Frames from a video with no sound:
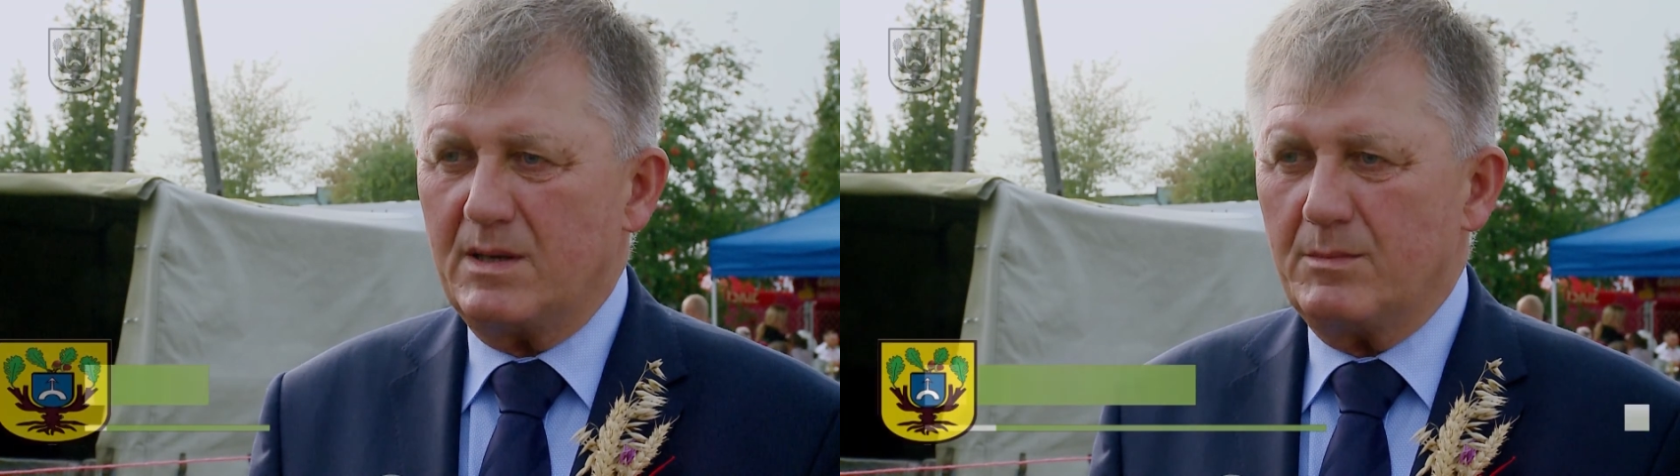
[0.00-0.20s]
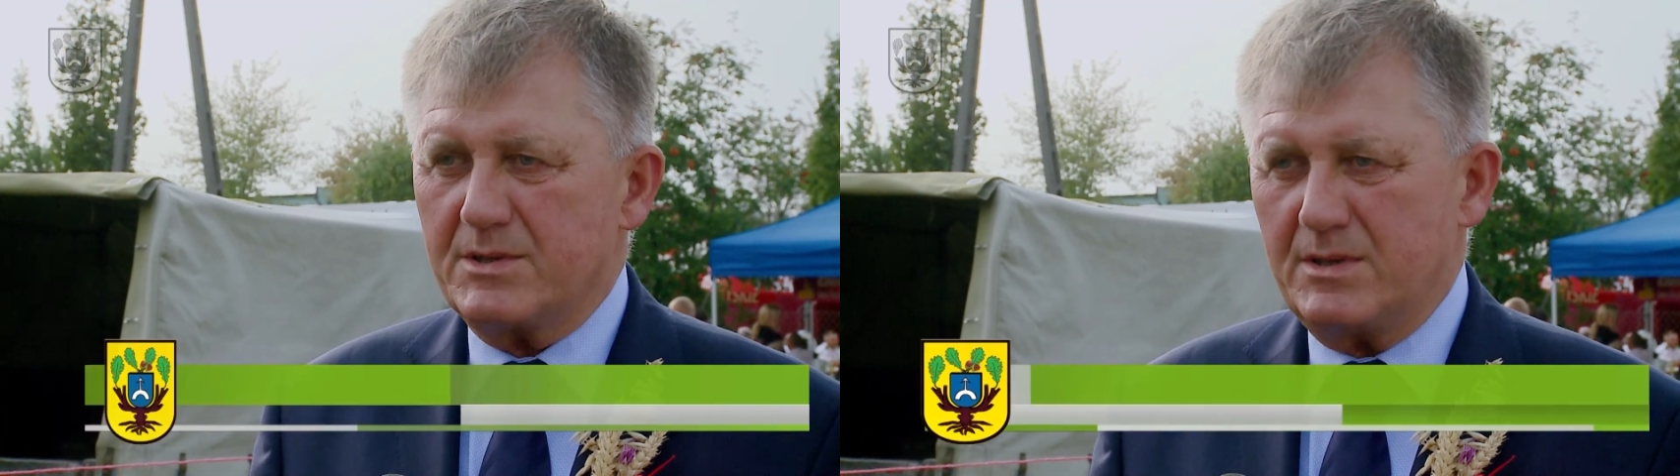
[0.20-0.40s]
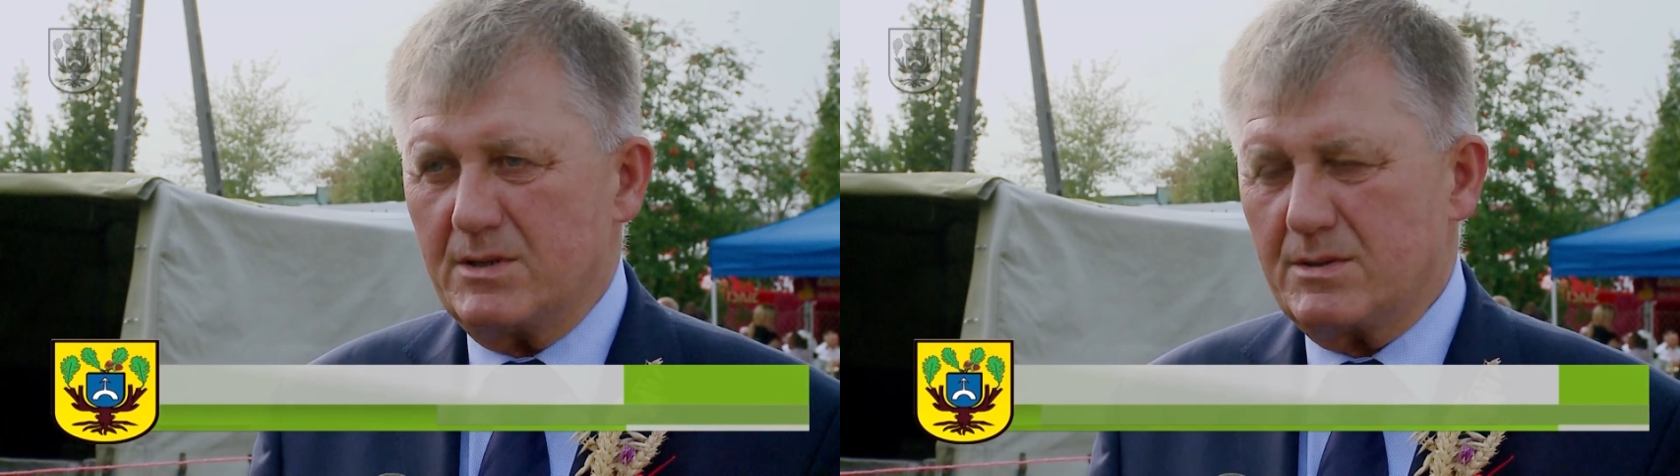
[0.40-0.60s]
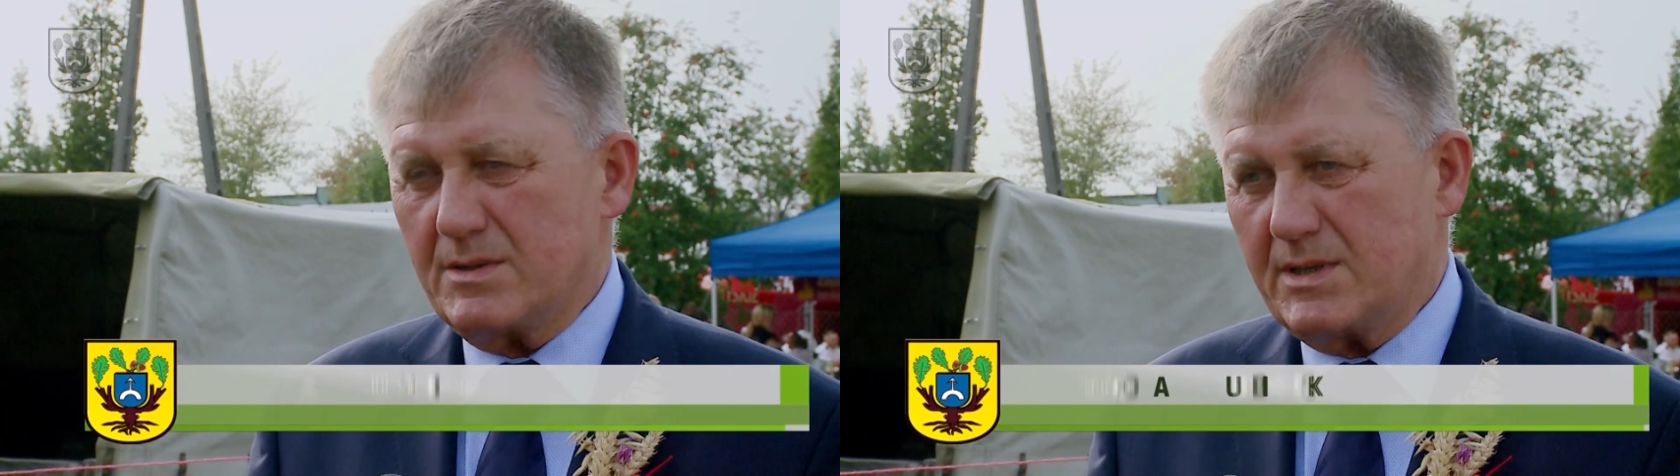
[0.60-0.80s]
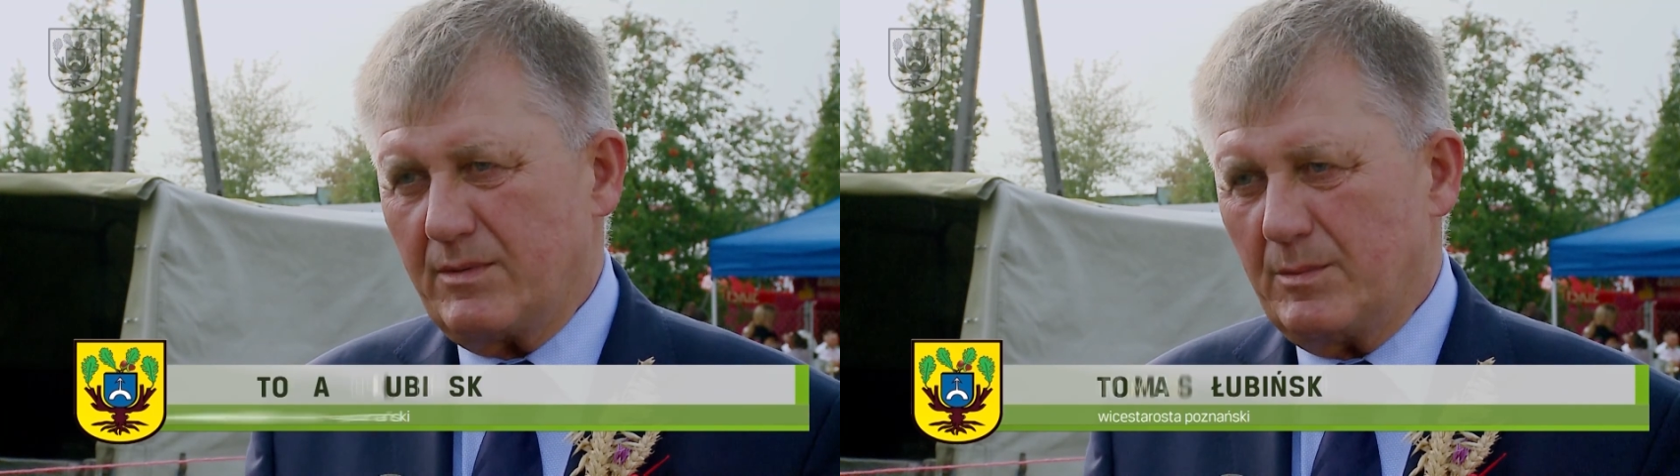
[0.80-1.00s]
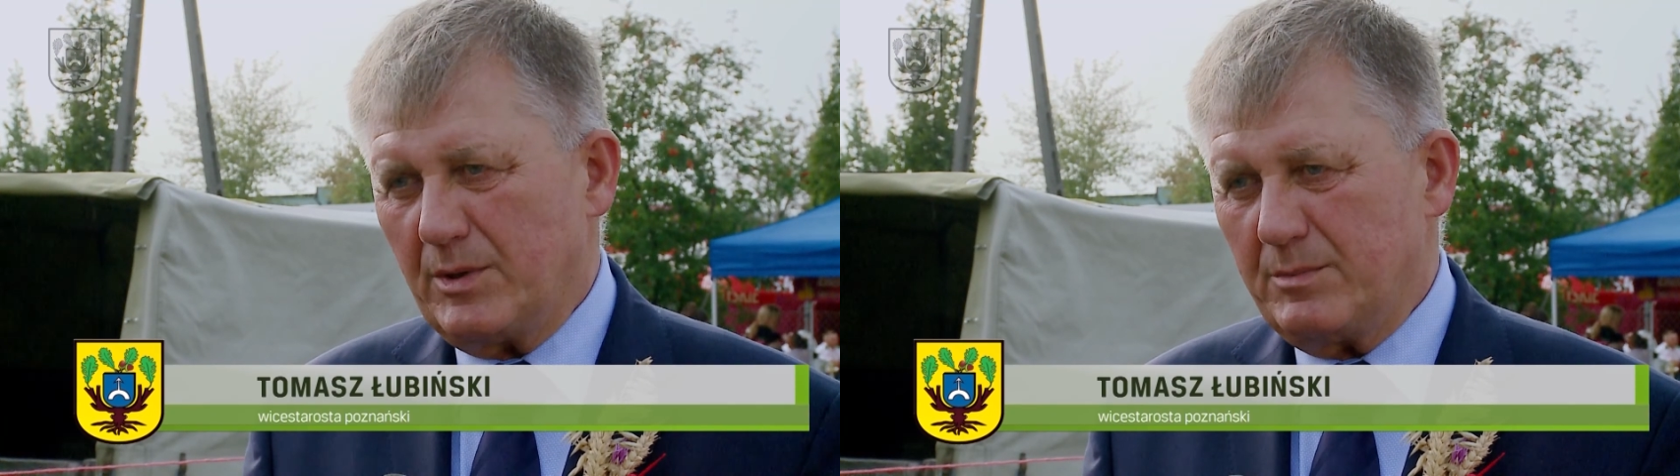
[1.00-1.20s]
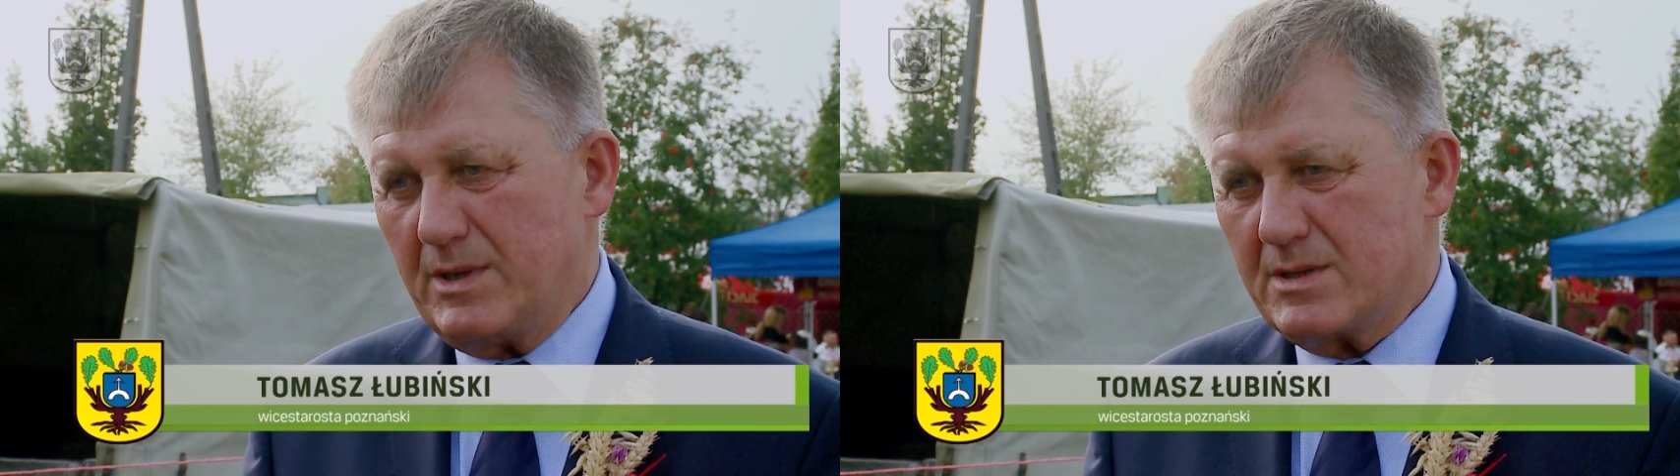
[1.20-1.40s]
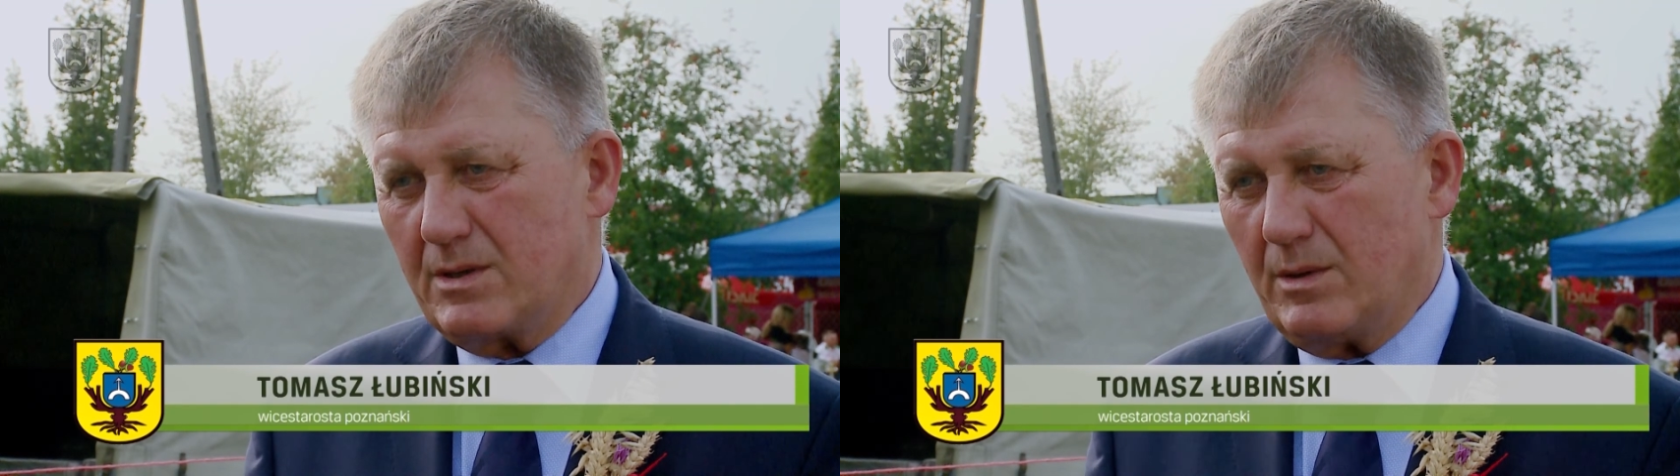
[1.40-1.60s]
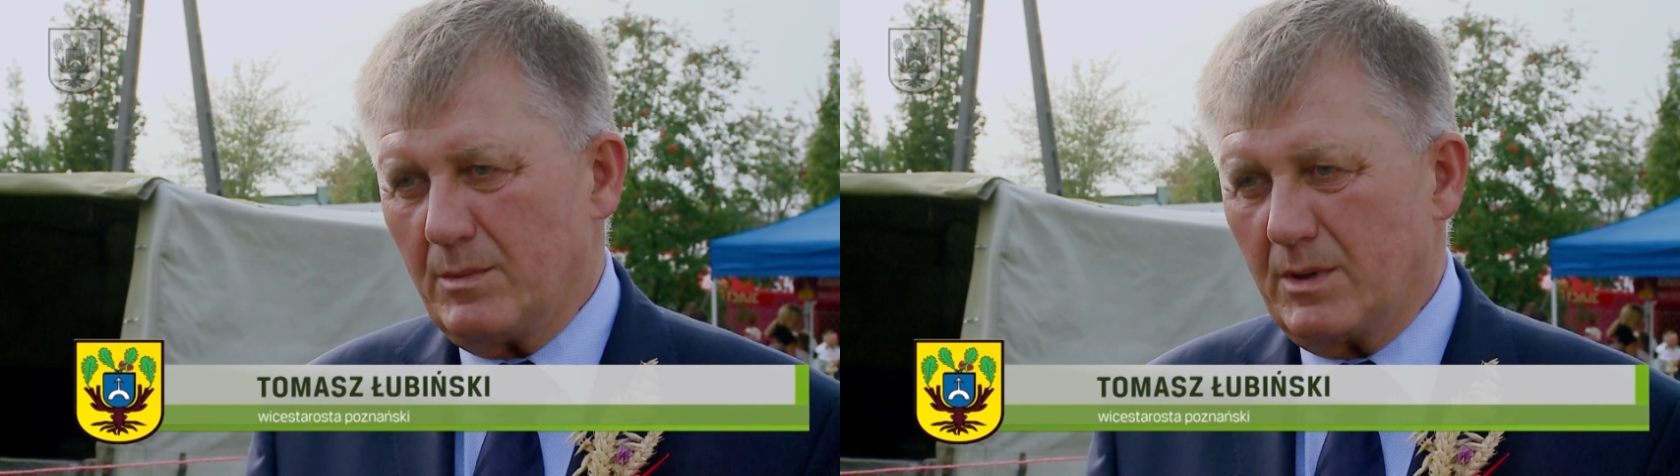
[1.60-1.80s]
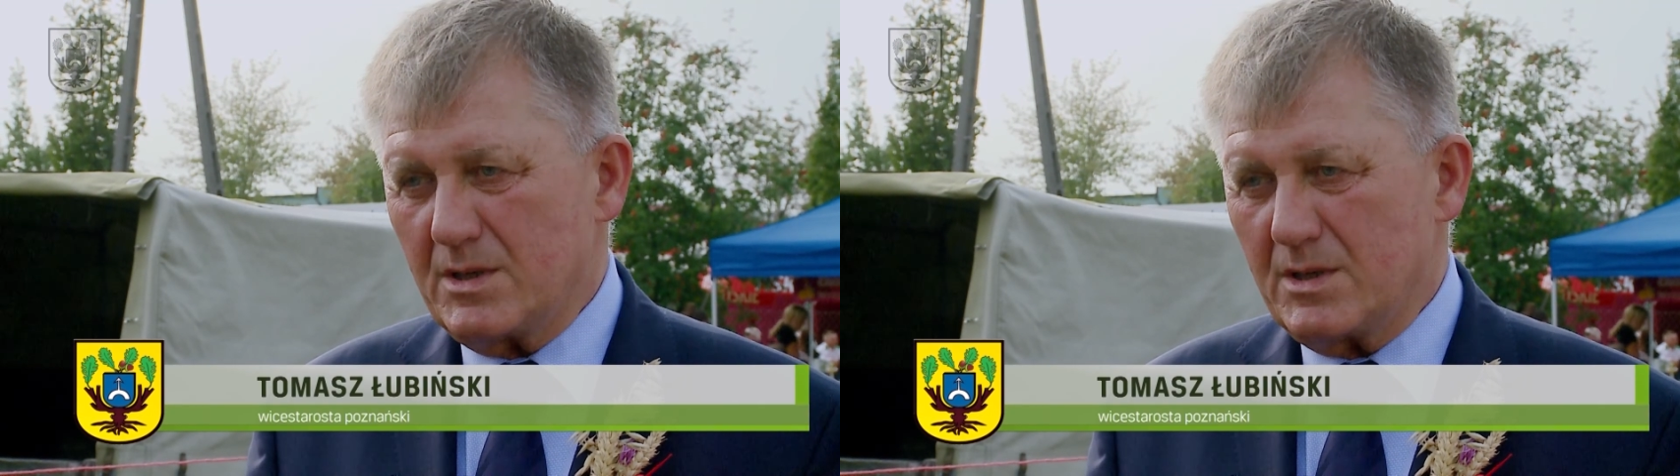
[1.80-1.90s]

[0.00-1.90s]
najmocniejszą strefą podmiejską